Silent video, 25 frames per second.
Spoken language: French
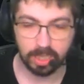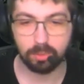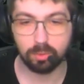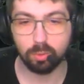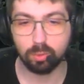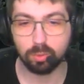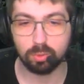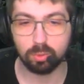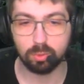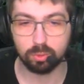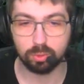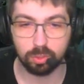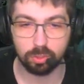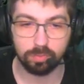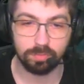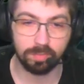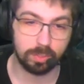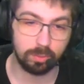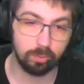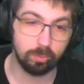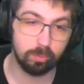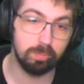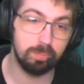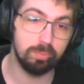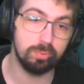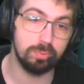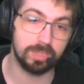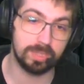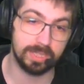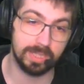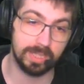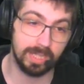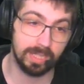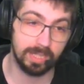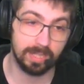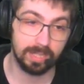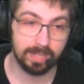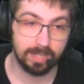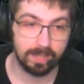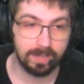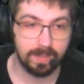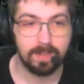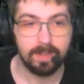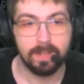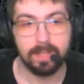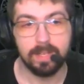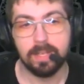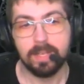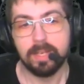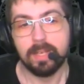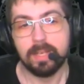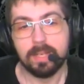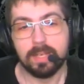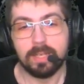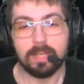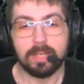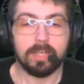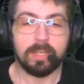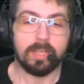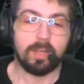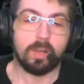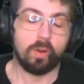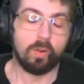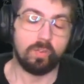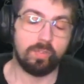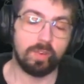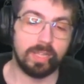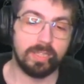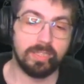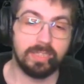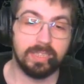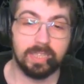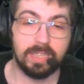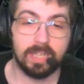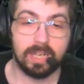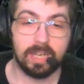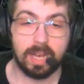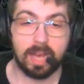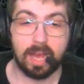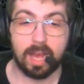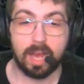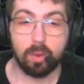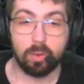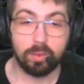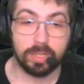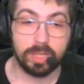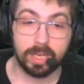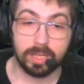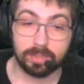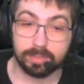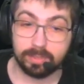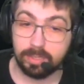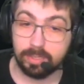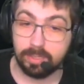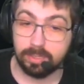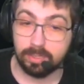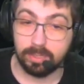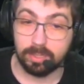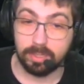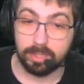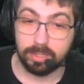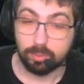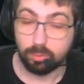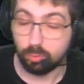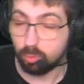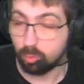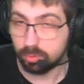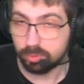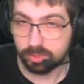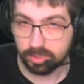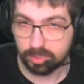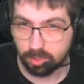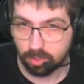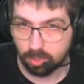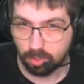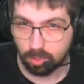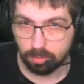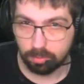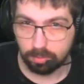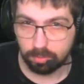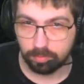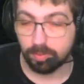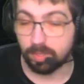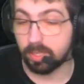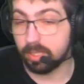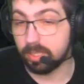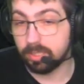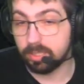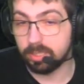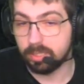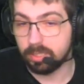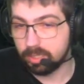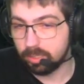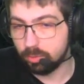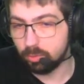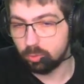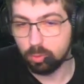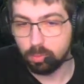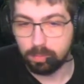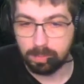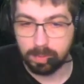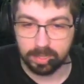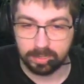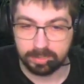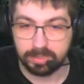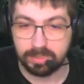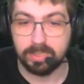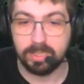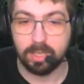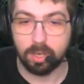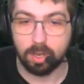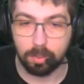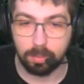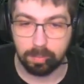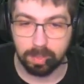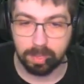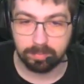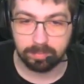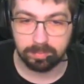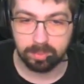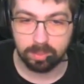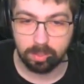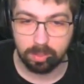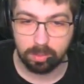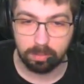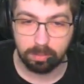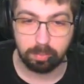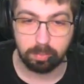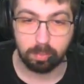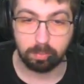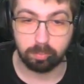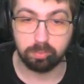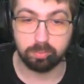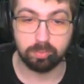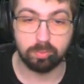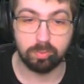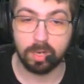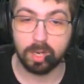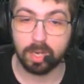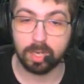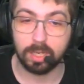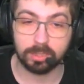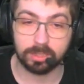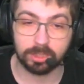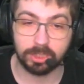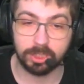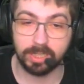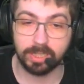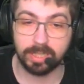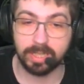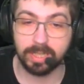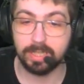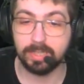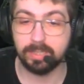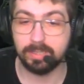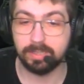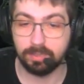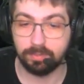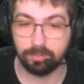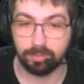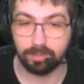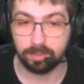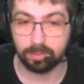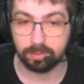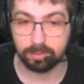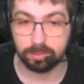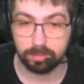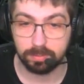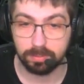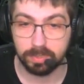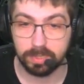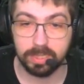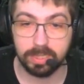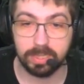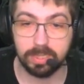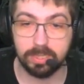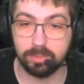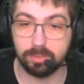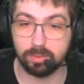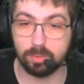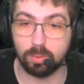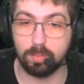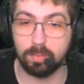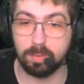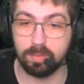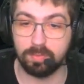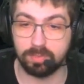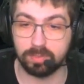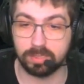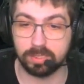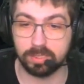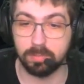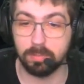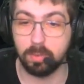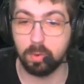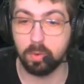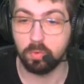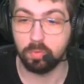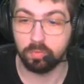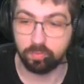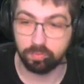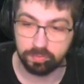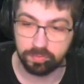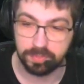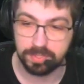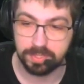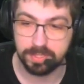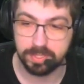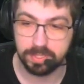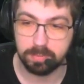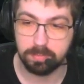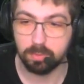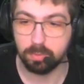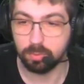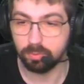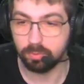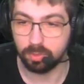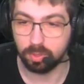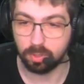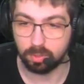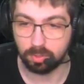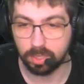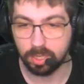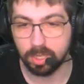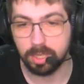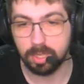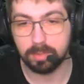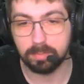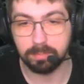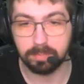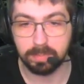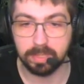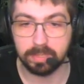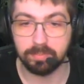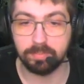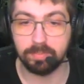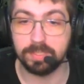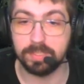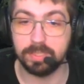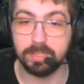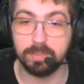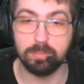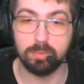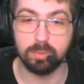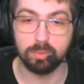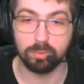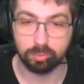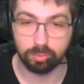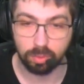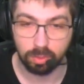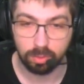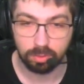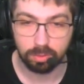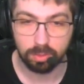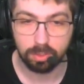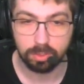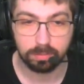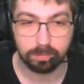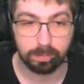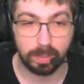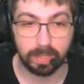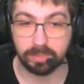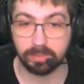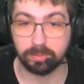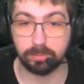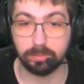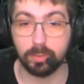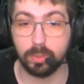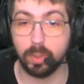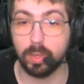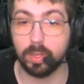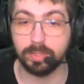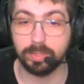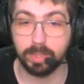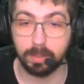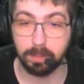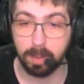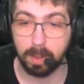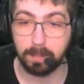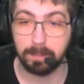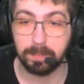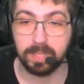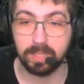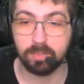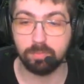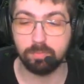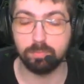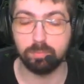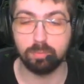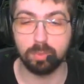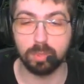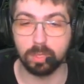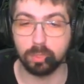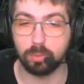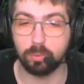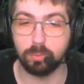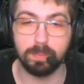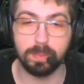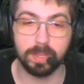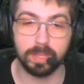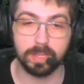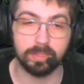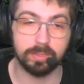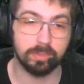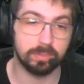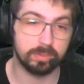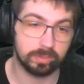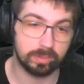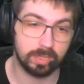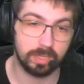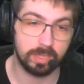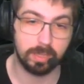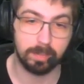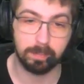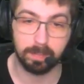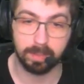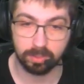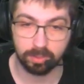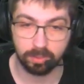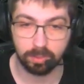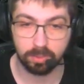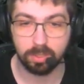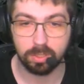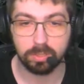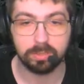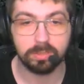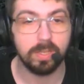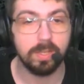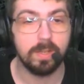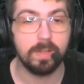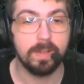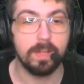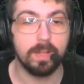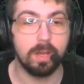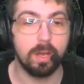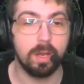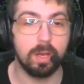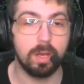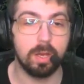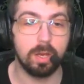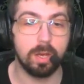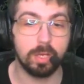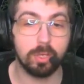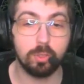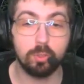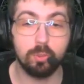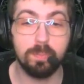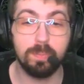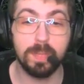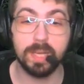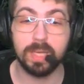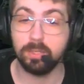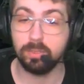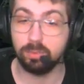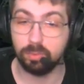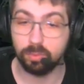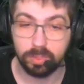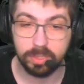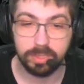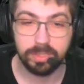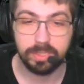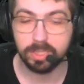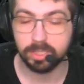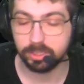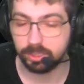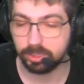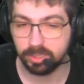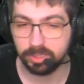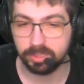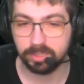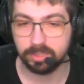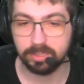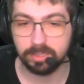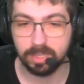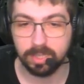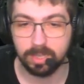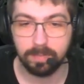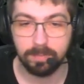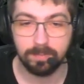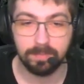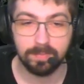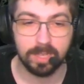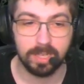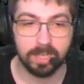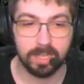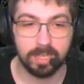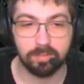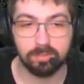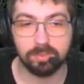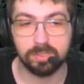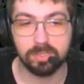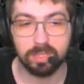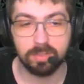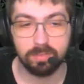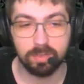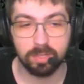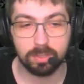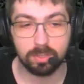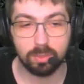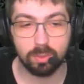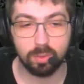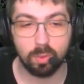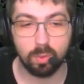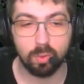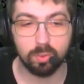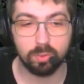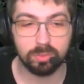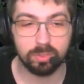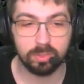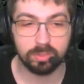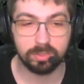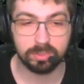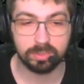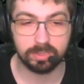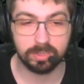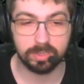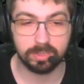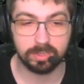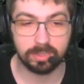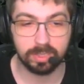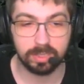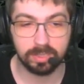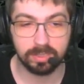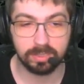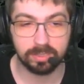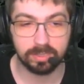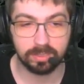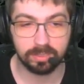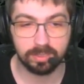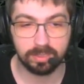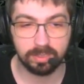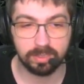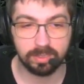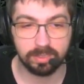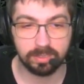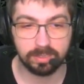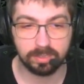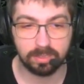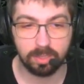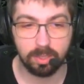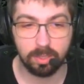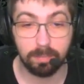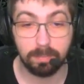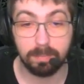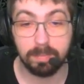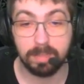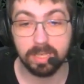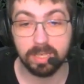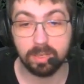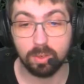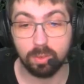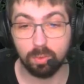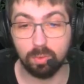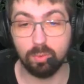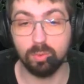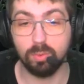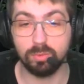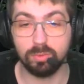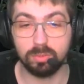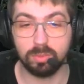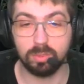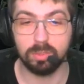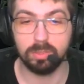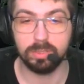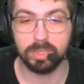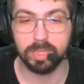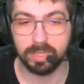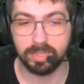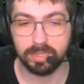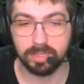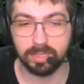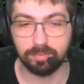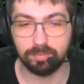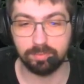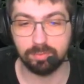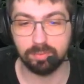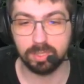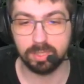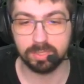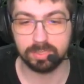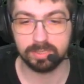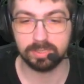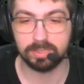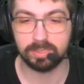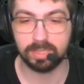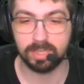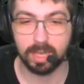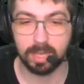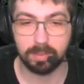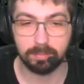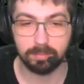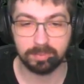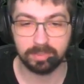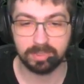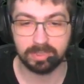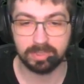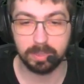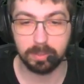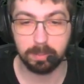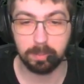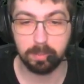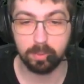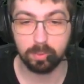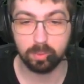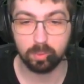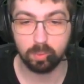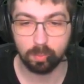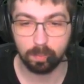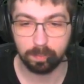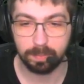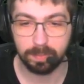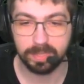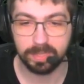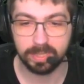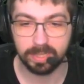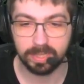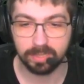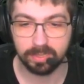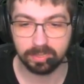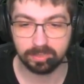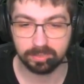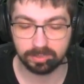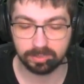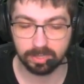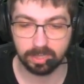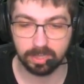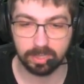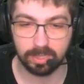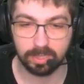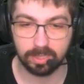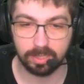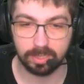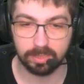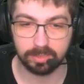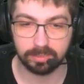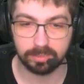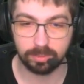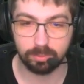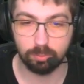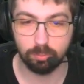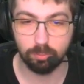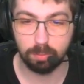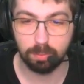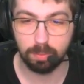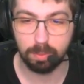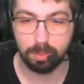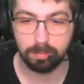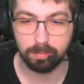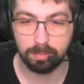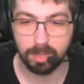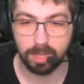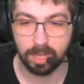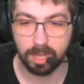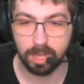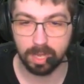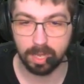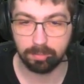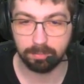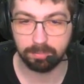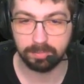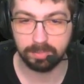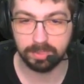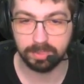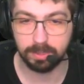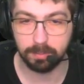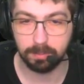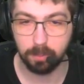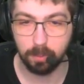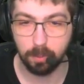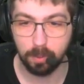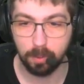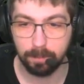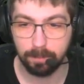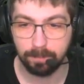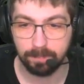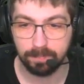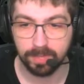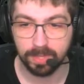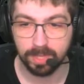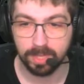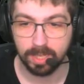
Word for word: Et donc le jeu va nous pousser on va dire, à regarder les deux écrans, enfin les, deux parties en même temps pour pouvoir checker différents objets qui ne seront pas forcément visibles dans l'un mais visibles dans l'autre. Par exemple, il y aura des papiers que vous pourrez récupérer dans un et pas dans l'autre, euh, récupérer de l'énergie, etc. Et vous allez voir que autant c'est très intéressant, mais autant il y a des fois c'est un petit peu compliqué, ça, nous pomme un petit peu,